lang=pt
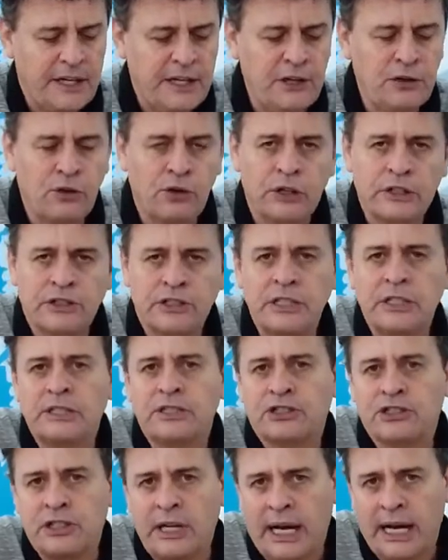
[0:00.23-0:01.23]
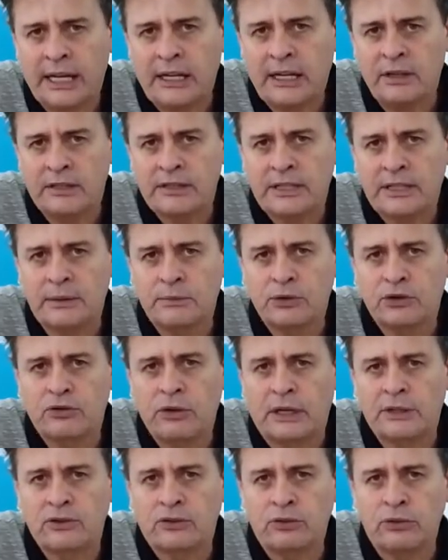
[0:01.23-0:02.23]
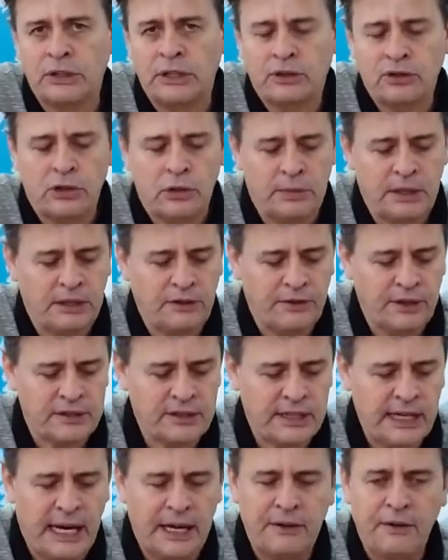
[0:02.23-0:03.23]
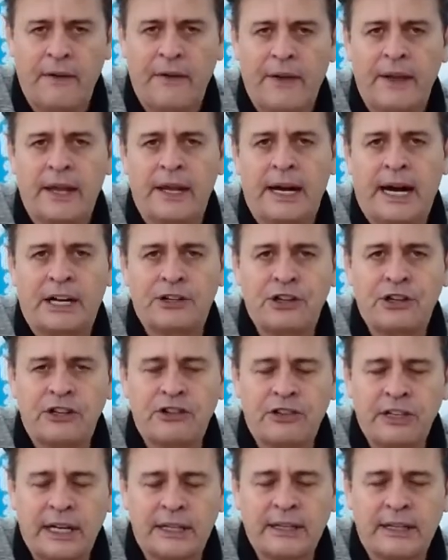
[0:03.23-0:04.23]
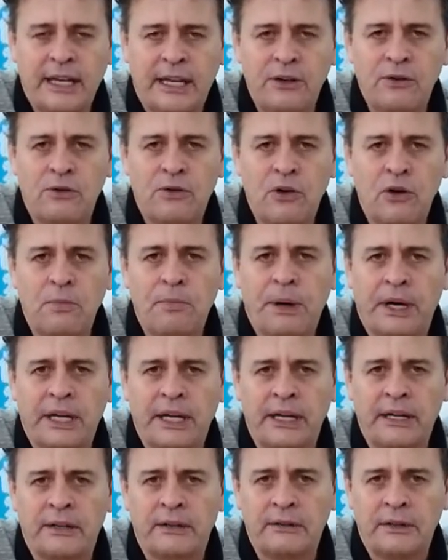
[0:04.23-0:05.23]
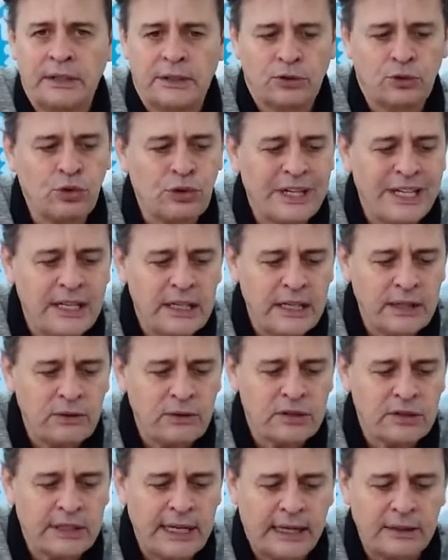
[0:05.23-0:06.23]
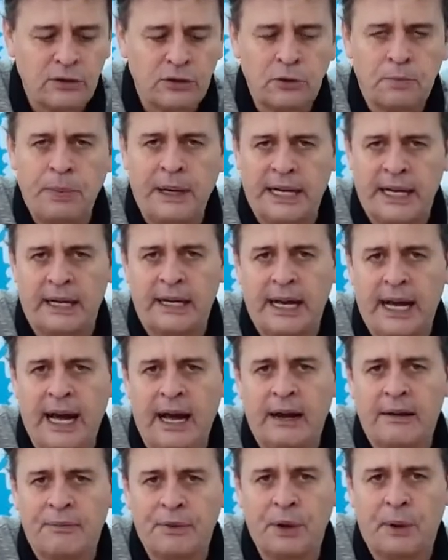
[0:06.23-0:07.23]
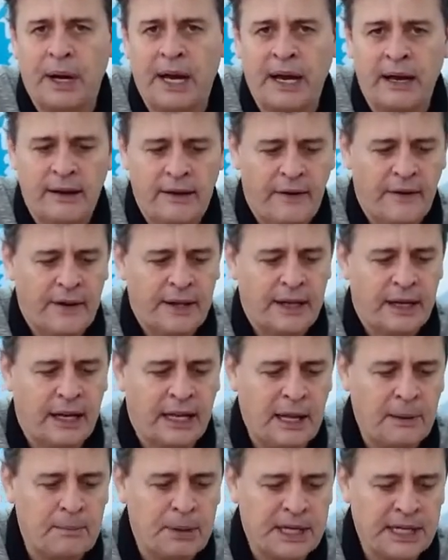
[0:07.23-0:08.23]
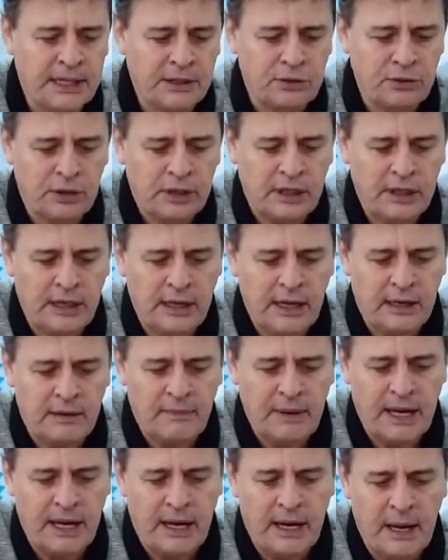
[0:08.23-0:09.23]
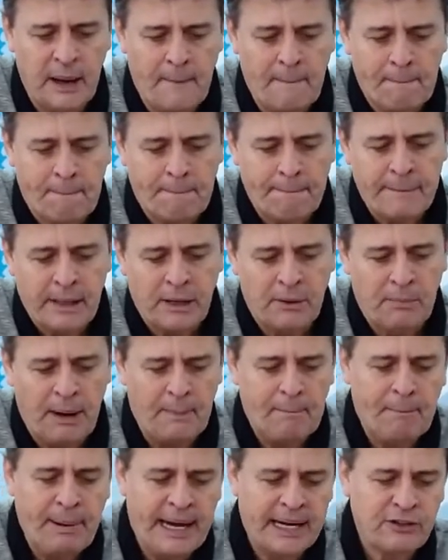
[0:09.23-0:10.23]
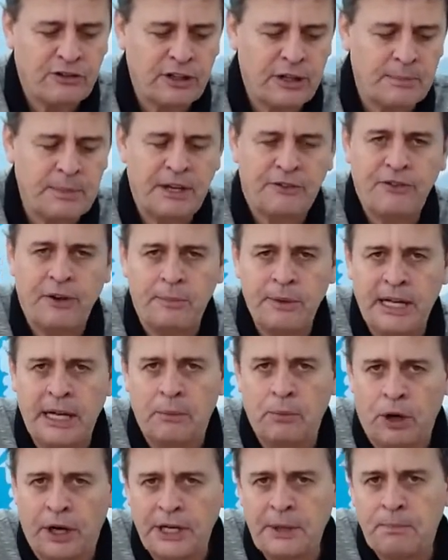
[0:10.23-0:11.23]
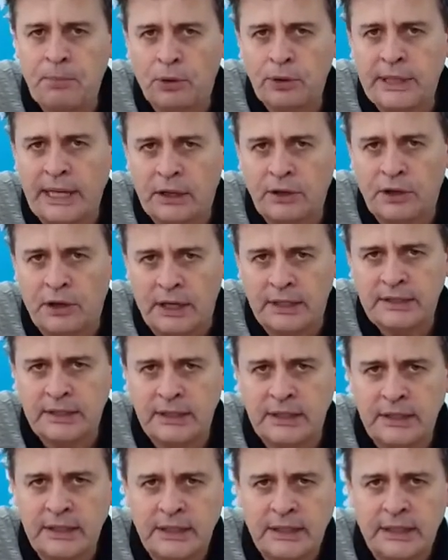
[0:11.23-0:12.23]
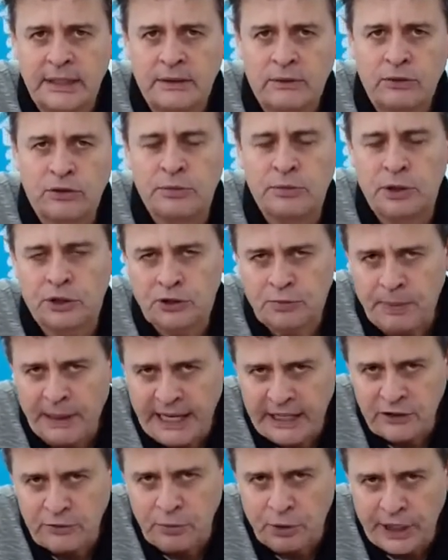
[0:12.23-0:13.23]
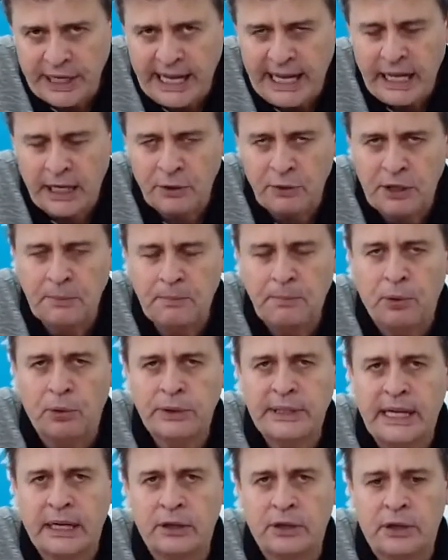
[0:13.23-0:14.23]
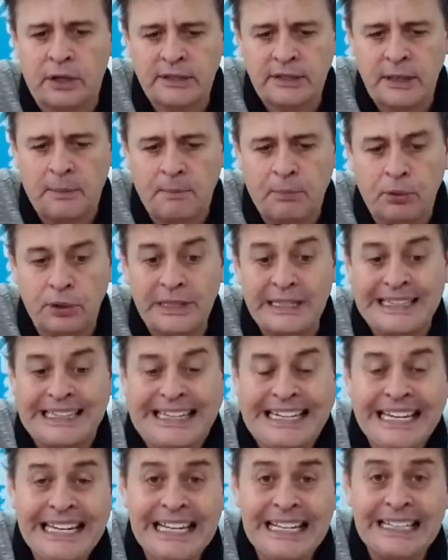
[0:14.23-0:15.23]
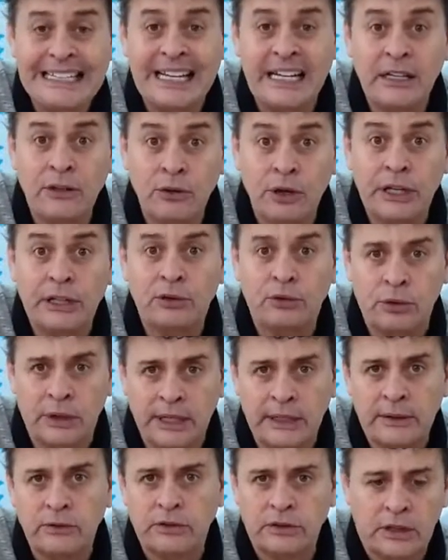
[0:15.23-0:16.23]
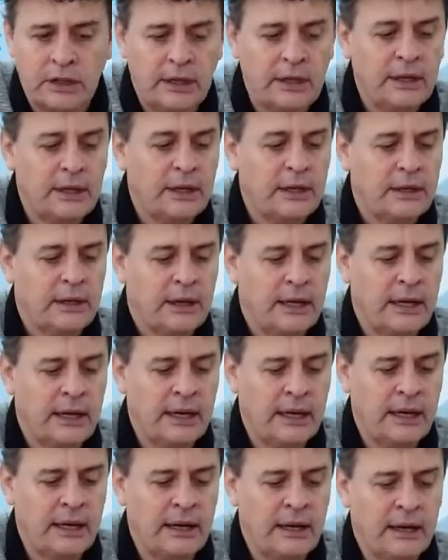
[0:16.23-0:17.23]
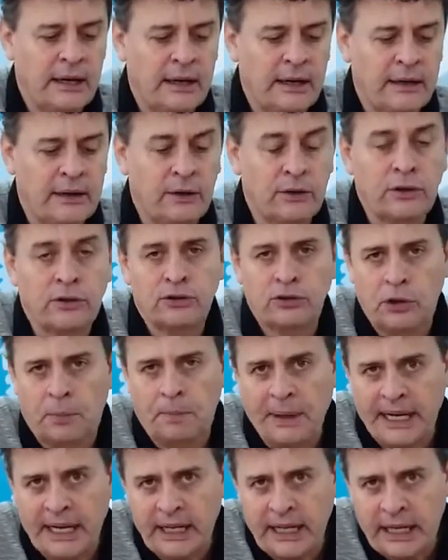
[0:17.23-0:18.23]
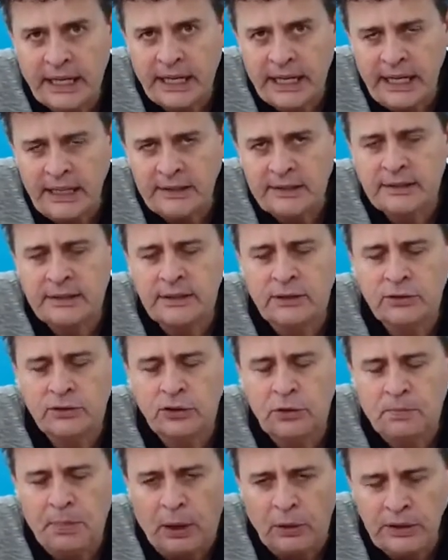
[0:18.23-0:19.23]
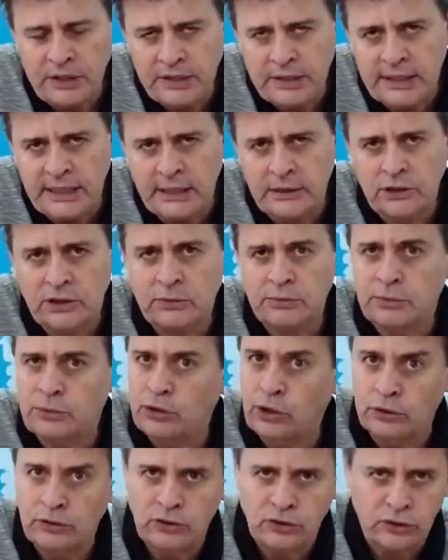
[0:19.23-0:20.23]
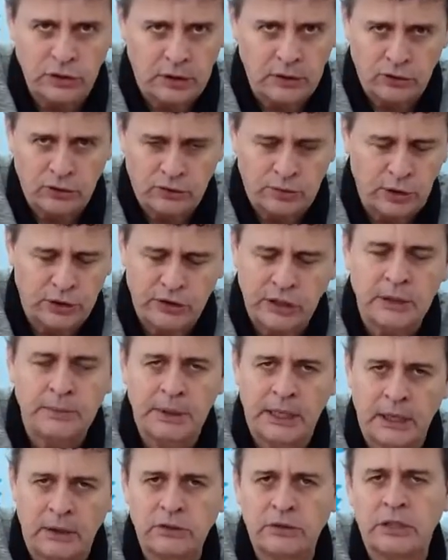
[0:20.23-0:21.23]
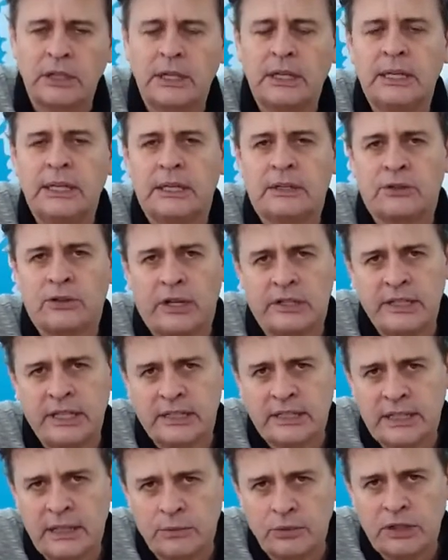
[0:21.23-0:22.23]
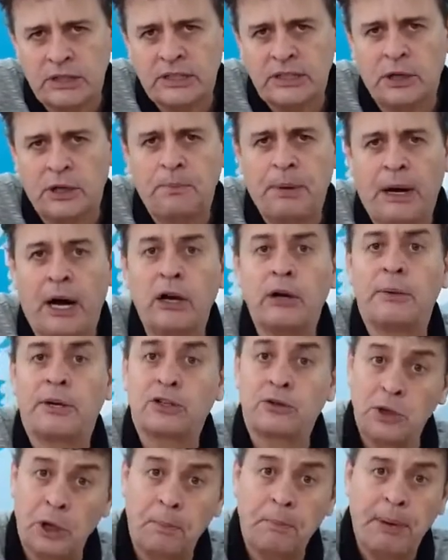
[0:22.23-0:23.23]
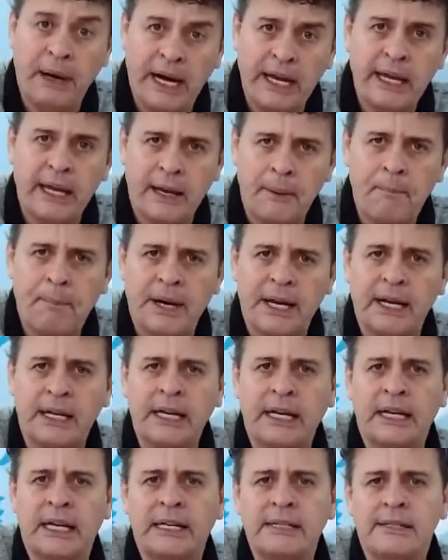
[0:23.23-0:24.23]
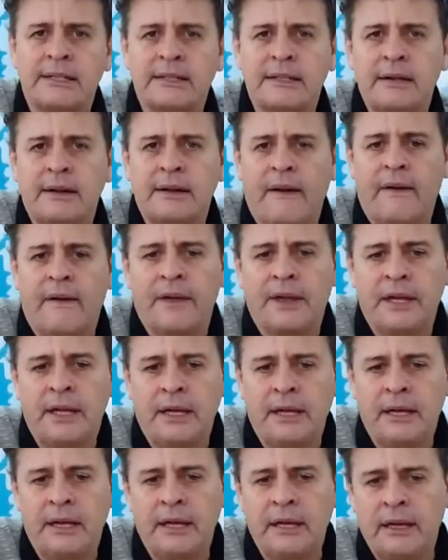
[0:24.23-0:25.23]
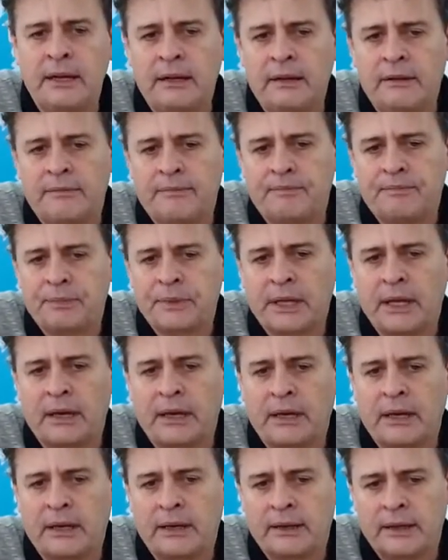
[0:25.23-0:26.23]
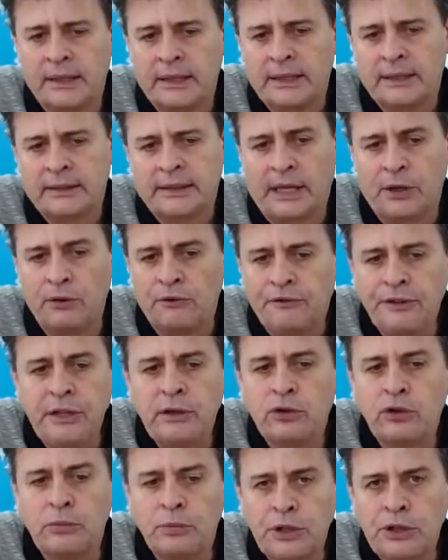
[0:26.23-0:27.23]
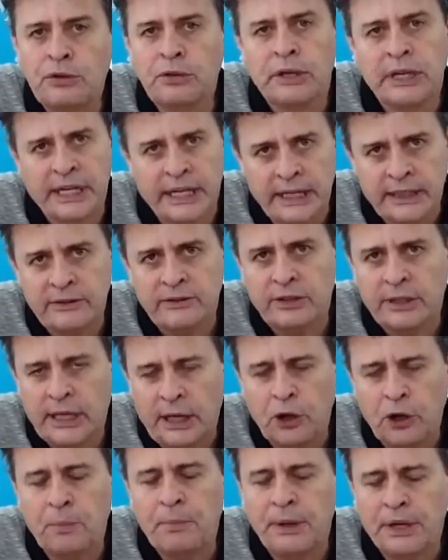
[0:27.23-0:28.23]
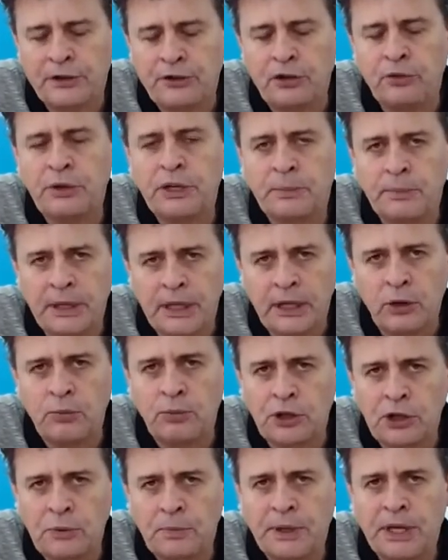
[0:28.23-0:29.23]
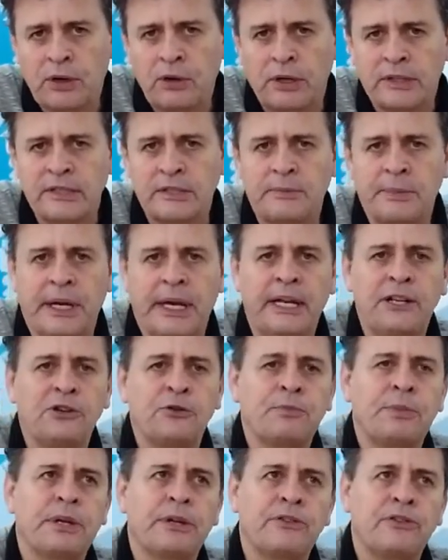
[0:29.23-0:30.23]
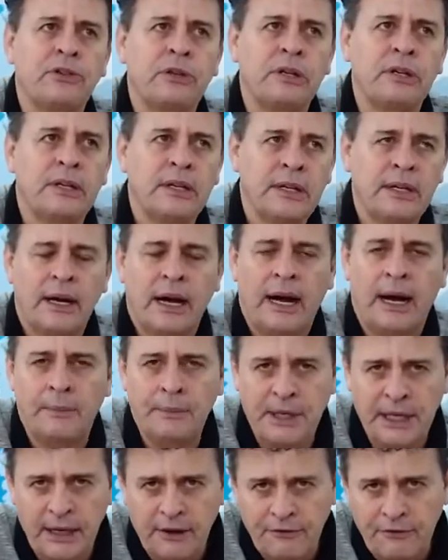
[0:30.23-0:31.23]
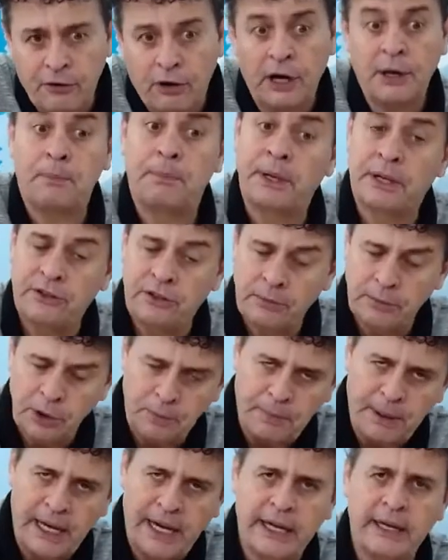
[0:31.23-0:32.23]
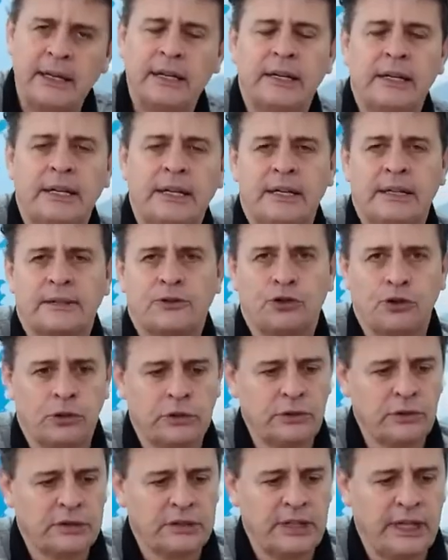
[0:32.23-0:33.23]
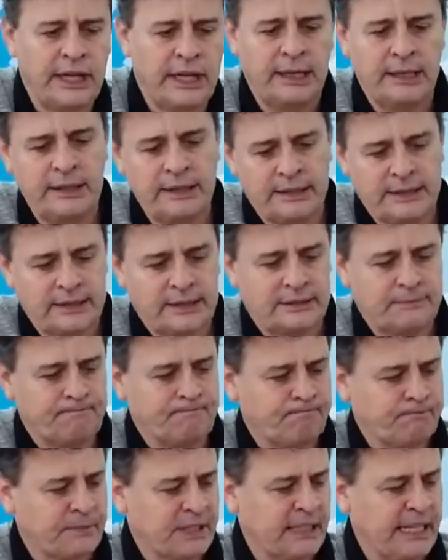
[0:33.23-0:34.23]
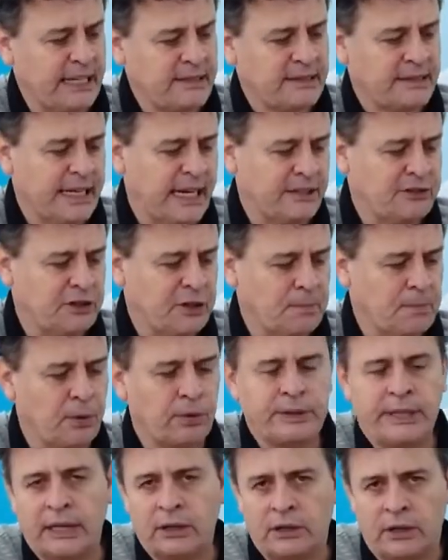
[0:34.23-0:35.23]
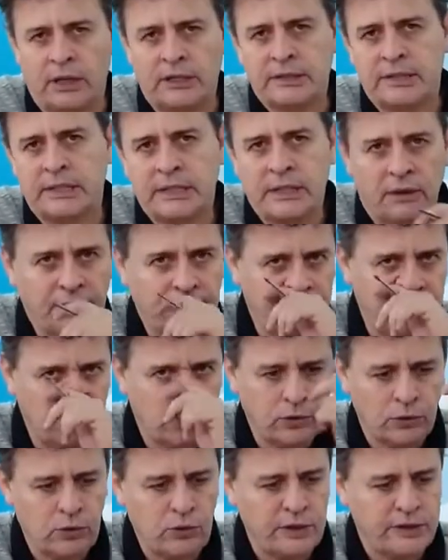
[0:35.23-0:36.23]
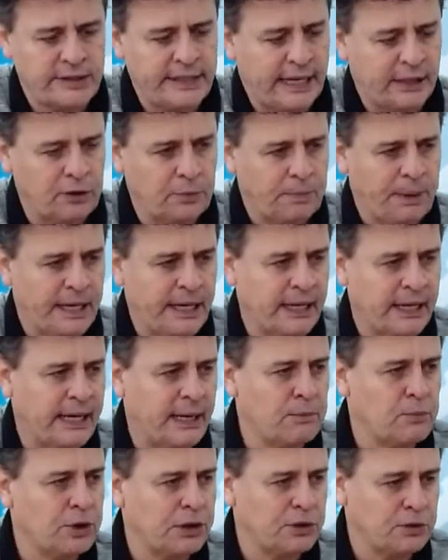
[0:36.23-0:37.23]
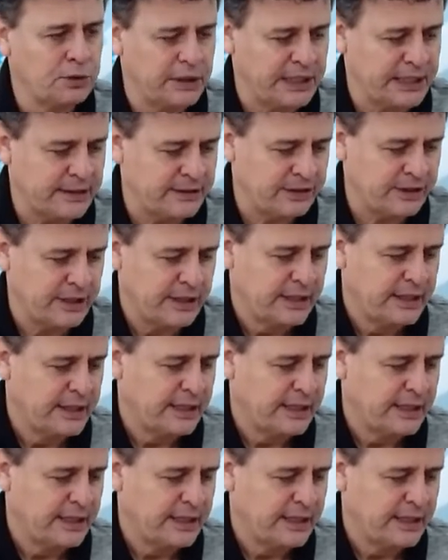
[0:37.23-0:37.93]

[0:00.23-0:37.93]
E hoje, já que nós temos o Azures como adversário, a gente já tem um companheiro do querido estado do Paraná, não é? Lembrando que é, é uma parte da minha família mora em Ponta Grossa, os meus pais moraram em Ponta Grossa por 38 anos. É, eu não sou paranaense, eu sou paulistano, todos os meus irmãos. Nós nascemos em São Paulo, mas o meu pai é paranaense. E é, tem um vínculo muito grande. Né? Eu perdi um irmão muito precocemente, perdi a minha avó e perdi meu pai, todos eles na cidade de Ponta Grossa, então o vínculo com o estado do Paraná é muito grande.